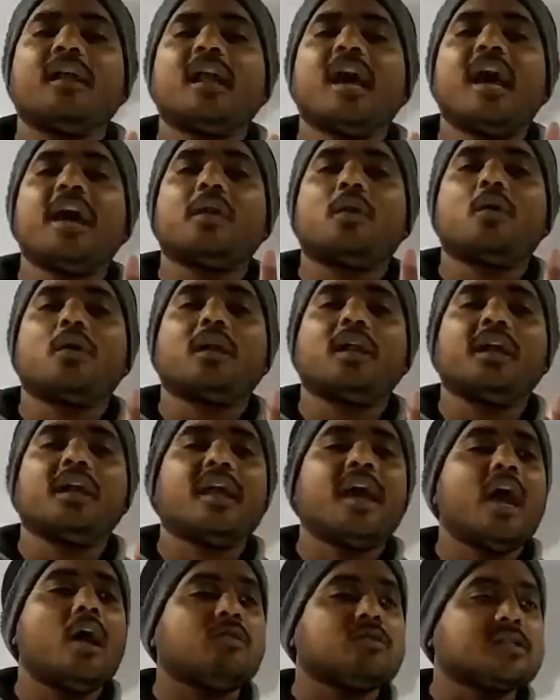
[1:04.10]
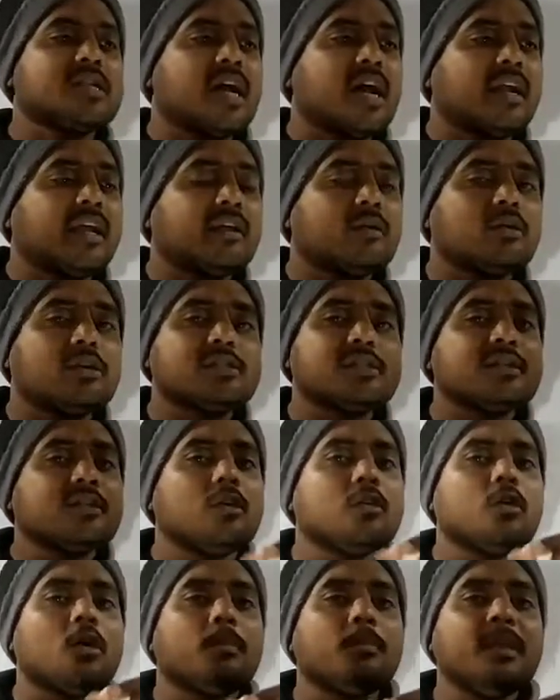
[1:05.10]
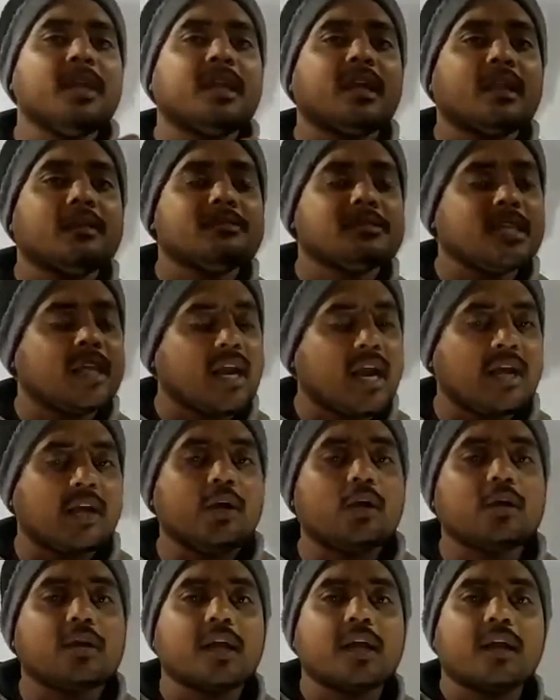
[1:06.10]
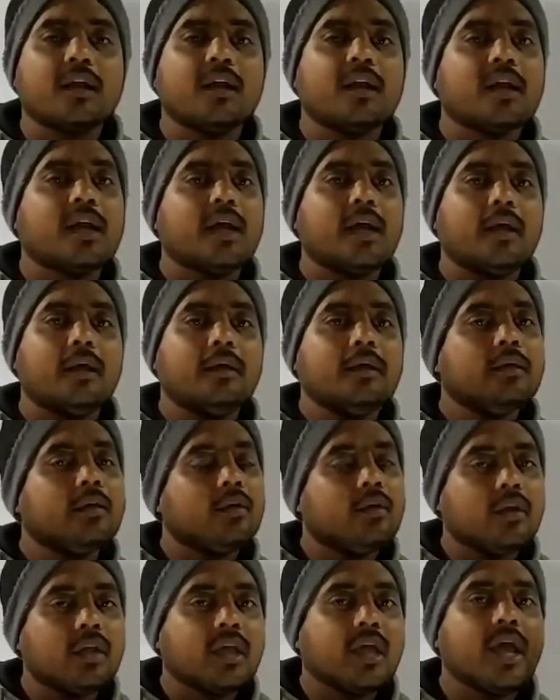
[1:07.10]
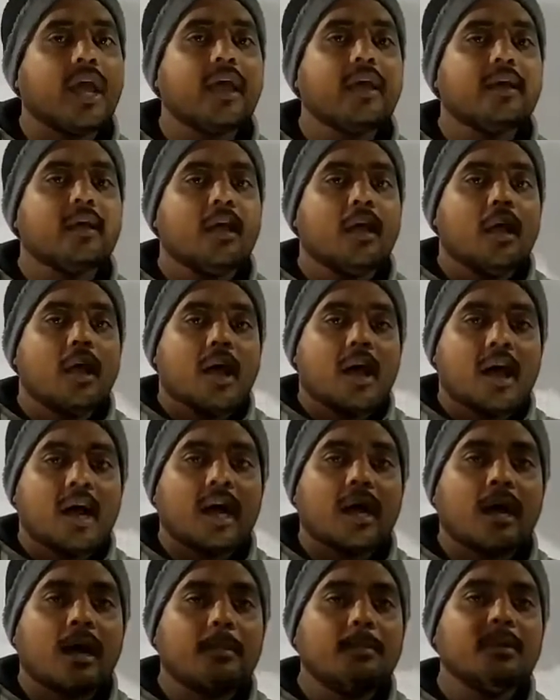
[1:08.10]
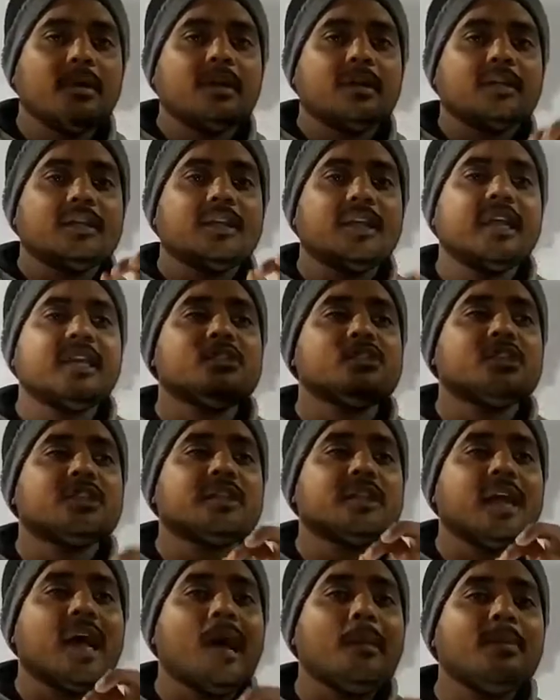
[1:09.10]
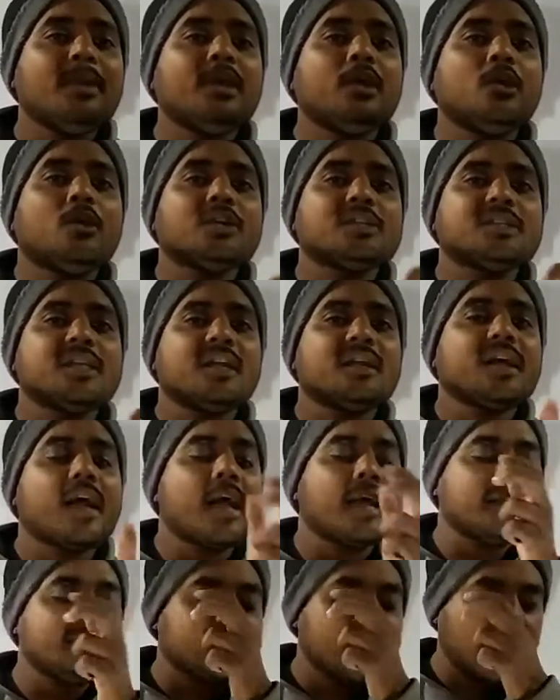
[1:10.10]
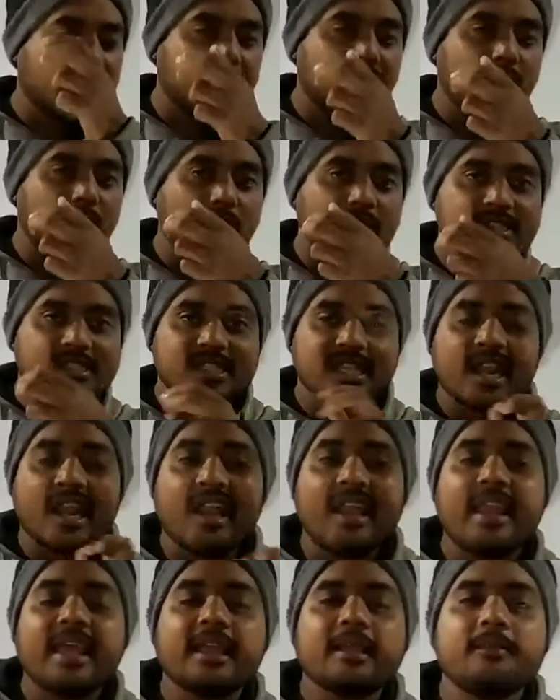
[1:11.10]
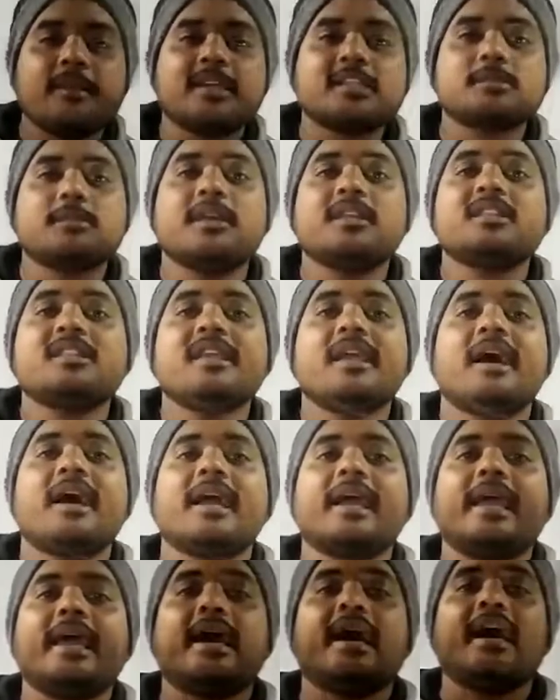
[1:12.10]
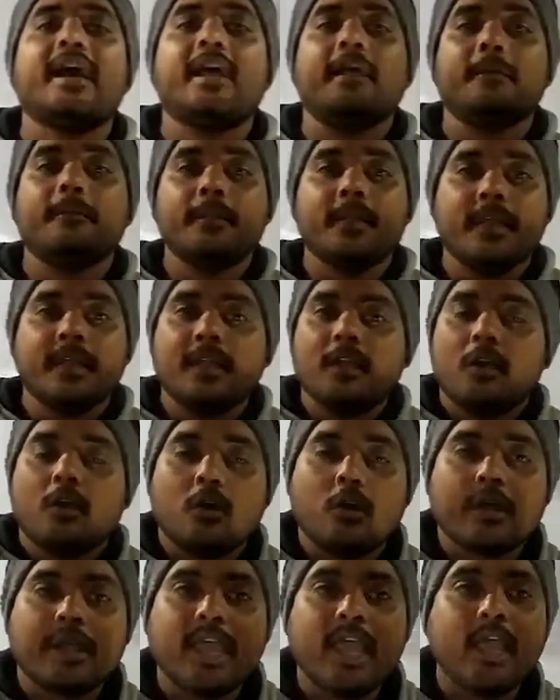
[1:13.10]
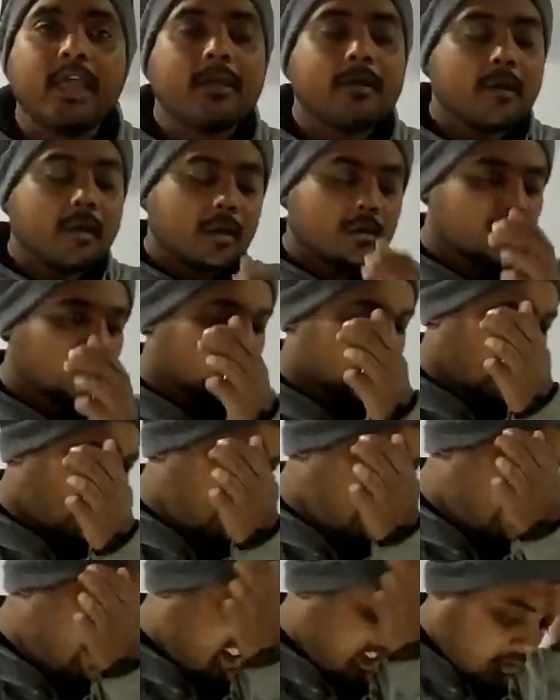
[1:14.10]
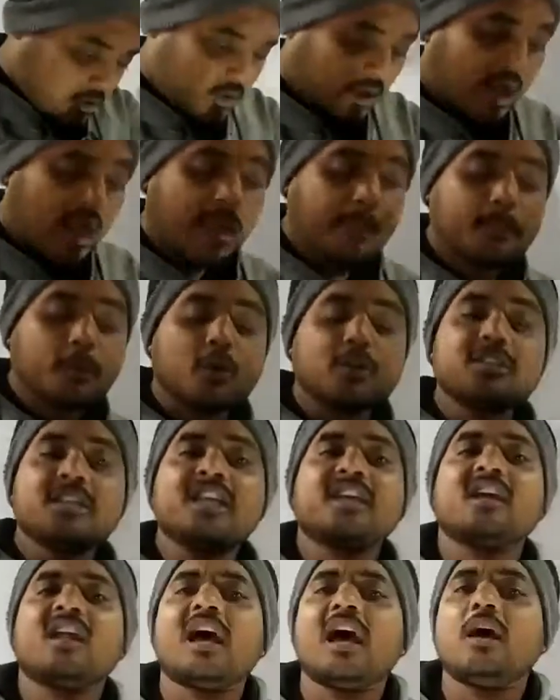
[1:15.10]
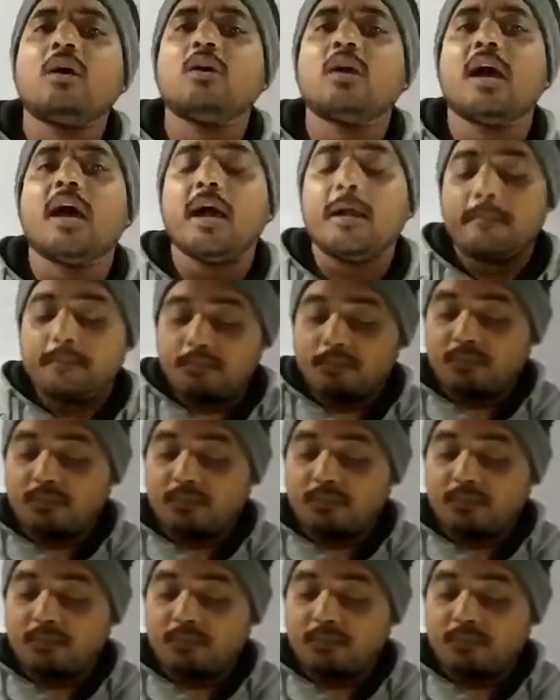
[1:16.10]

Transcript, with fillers: लेना है रोक लेना है और सारे क्वेश्चन को कॉपी कलम से राइट डाउन कर लेना है ठीक है अब ये जितना भी क्वेश्चन का आंसर है वो सरल लैंग्वेज में दिया गया है ओके तो चलिए तो आपको दिख रहा होगा